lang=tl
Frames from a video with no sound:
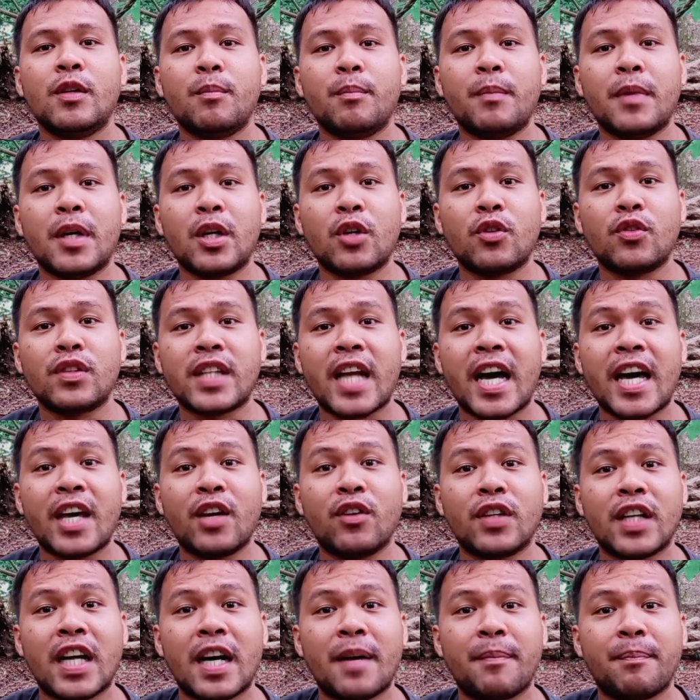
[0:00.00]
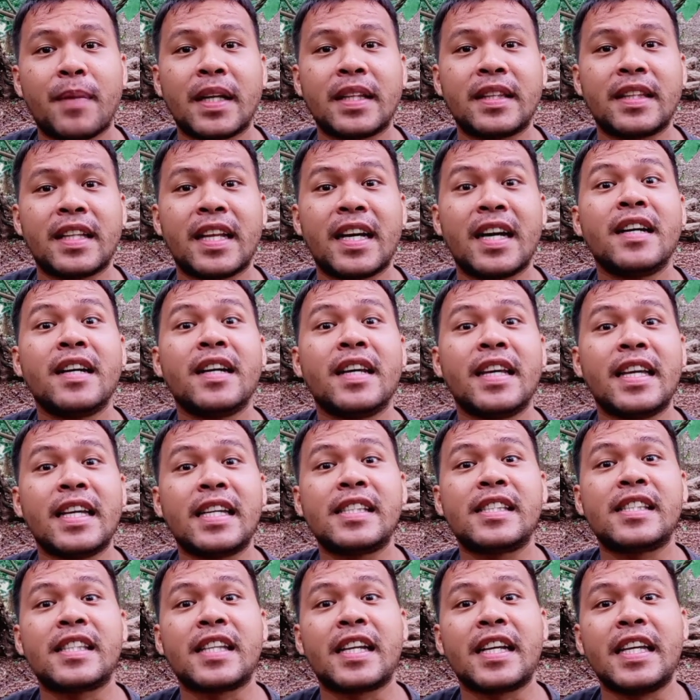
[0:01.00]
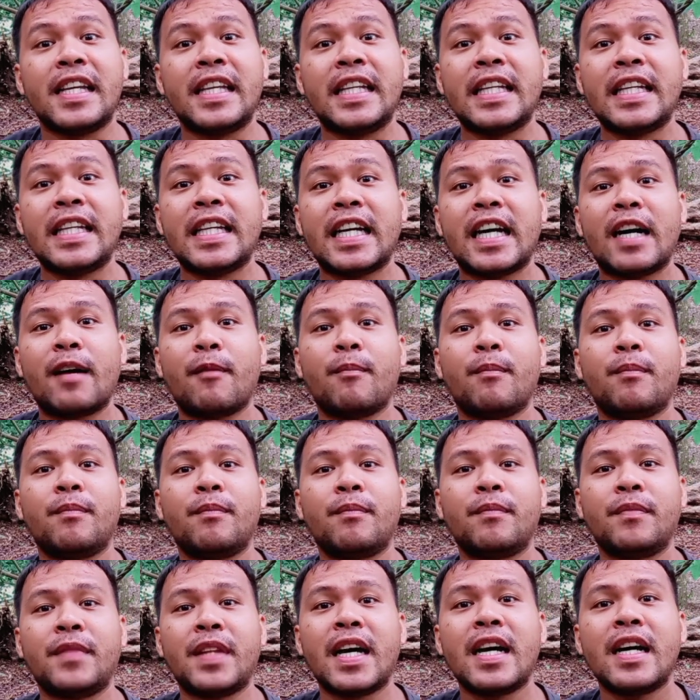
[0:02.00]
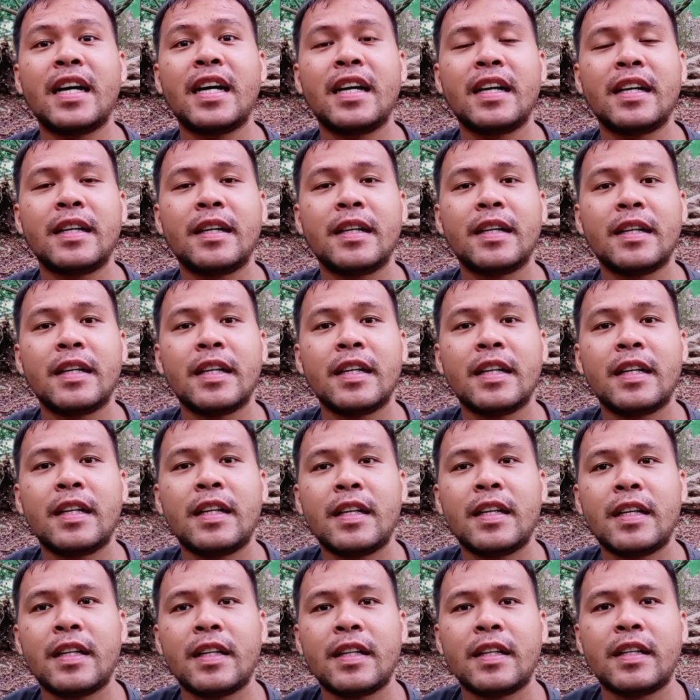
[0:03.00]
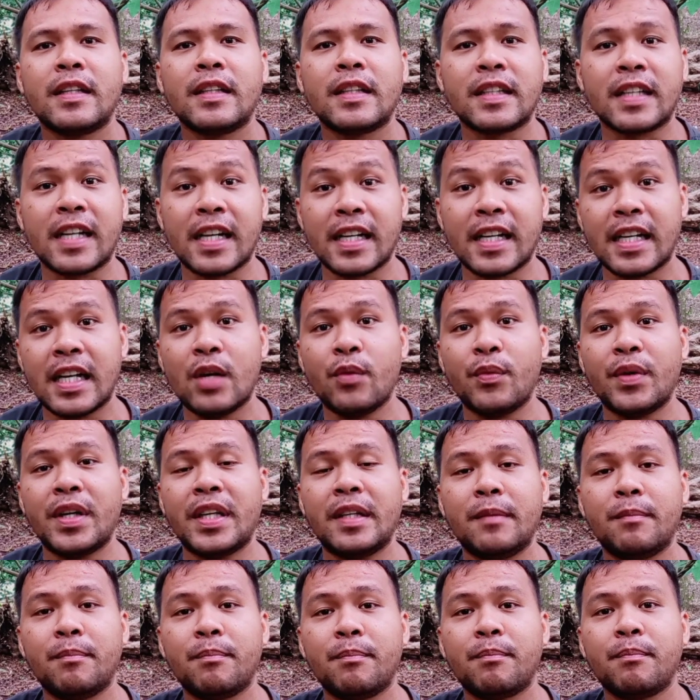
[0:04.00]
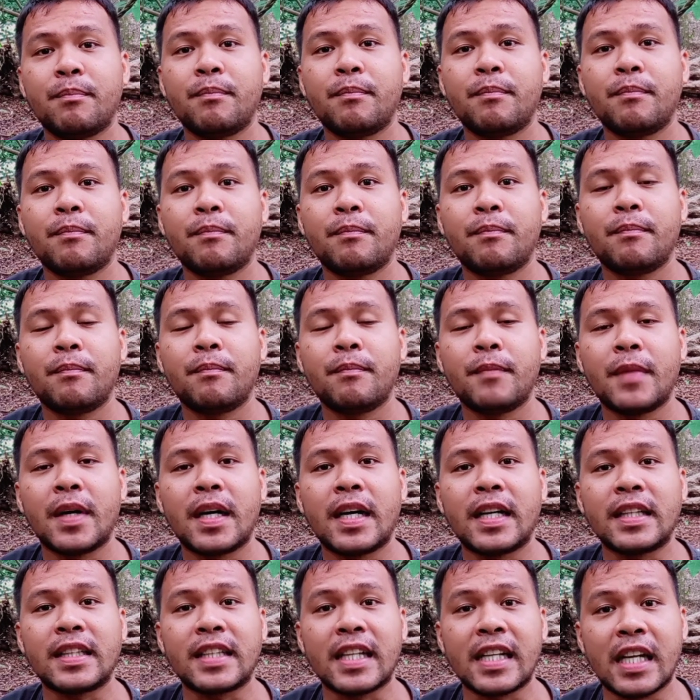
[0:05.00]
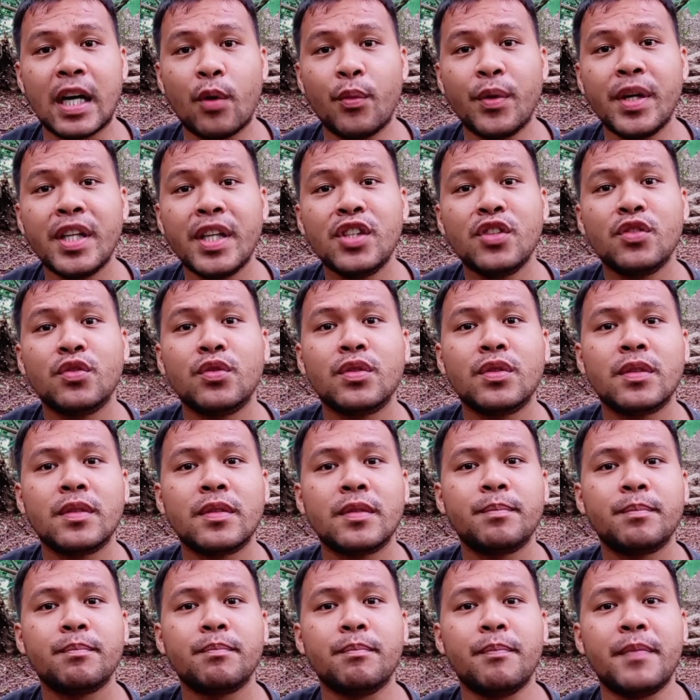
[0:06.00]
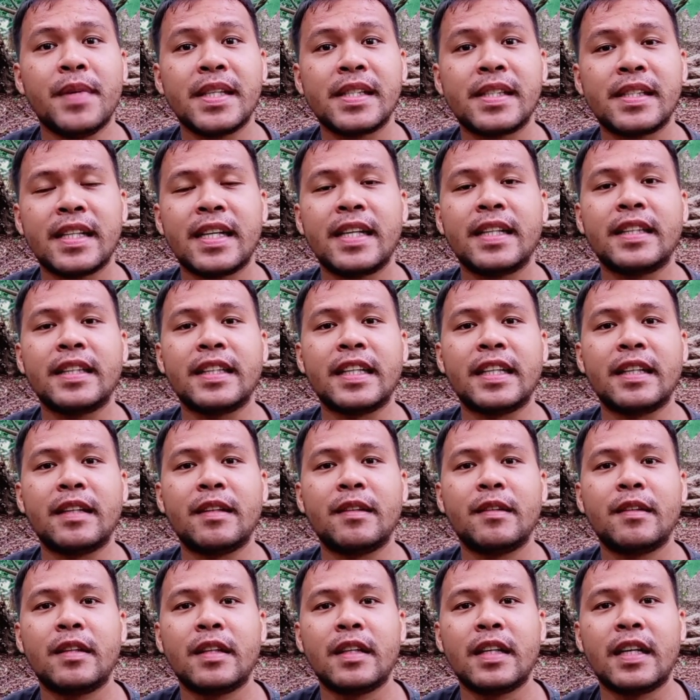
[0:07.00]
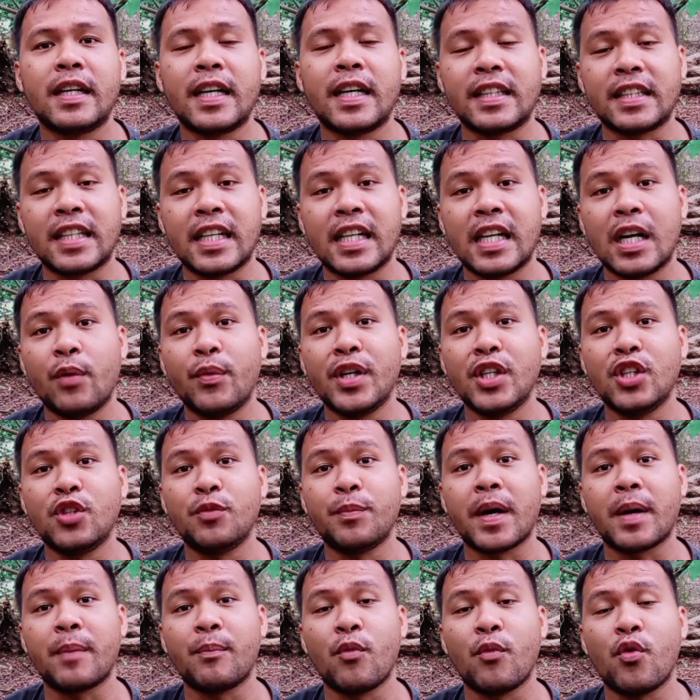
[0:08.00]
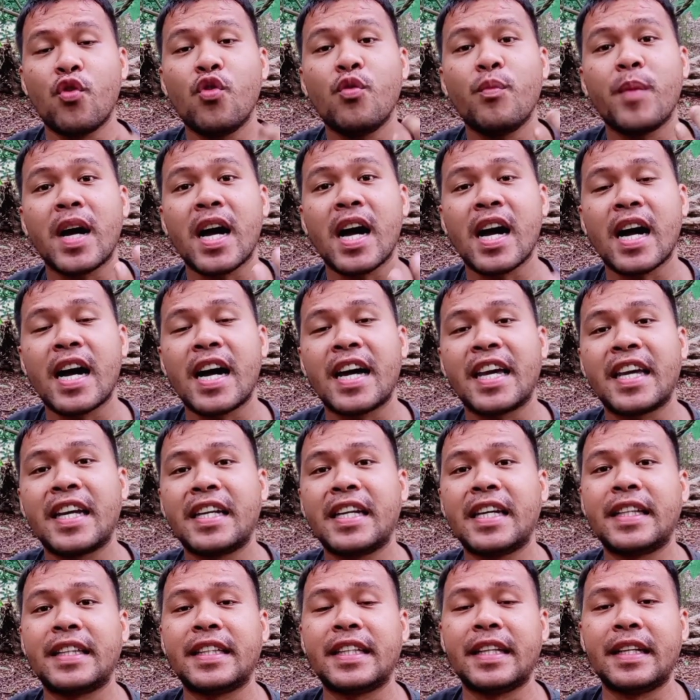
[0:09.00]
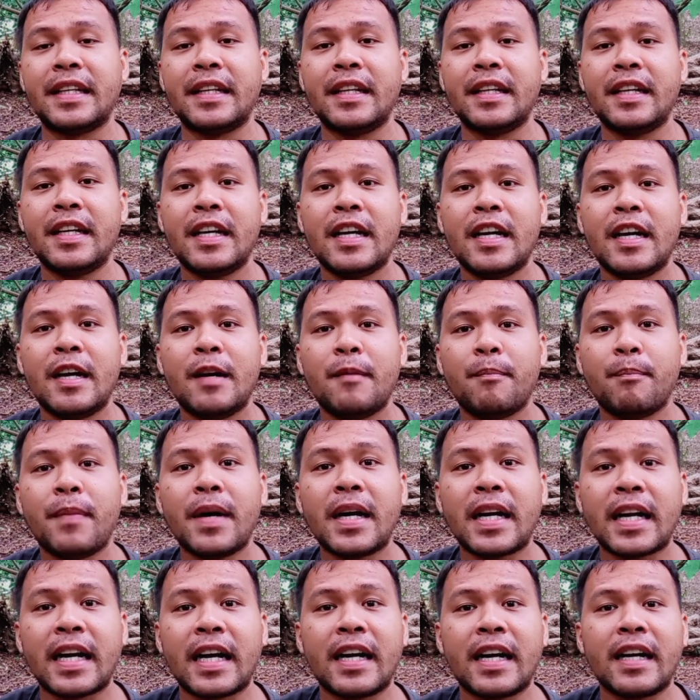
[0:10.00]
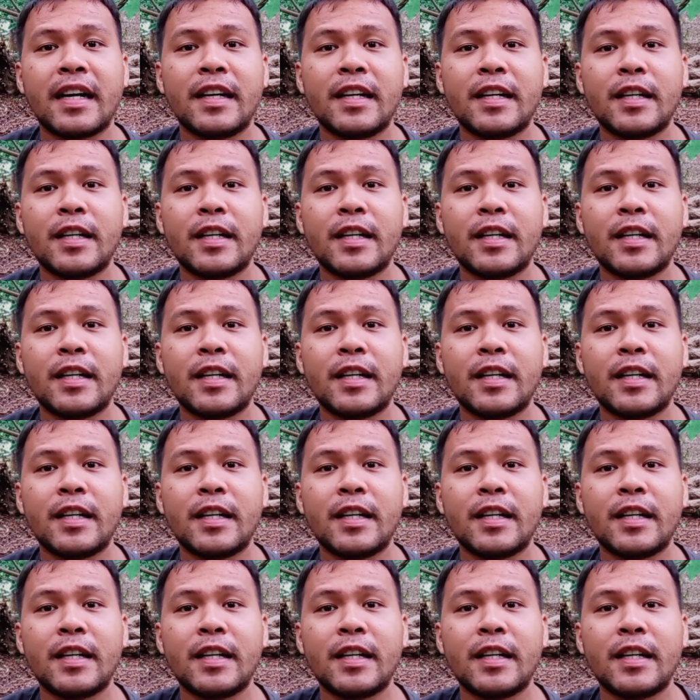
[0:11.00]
Meron tayong dapat na extra income na gagawin at gagawin yung best natin at gagawin yung buong makakaya natin para